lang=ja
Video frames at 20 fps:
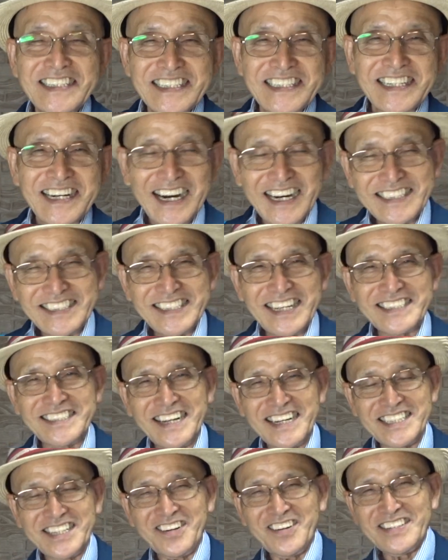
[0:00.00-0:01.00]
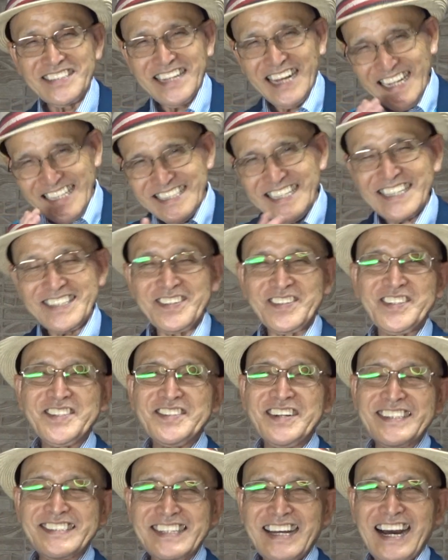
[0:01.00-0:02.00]
感謝されたのは何だと思い
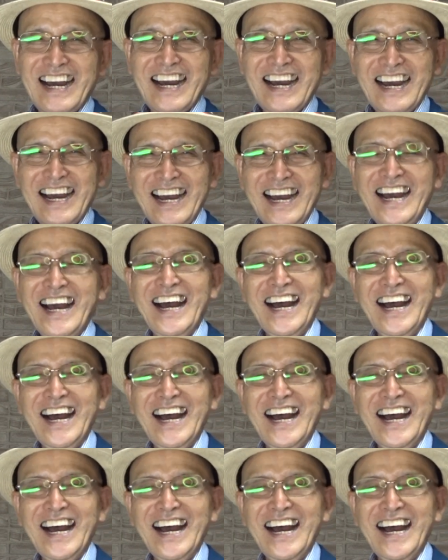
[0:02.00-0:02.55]
ますか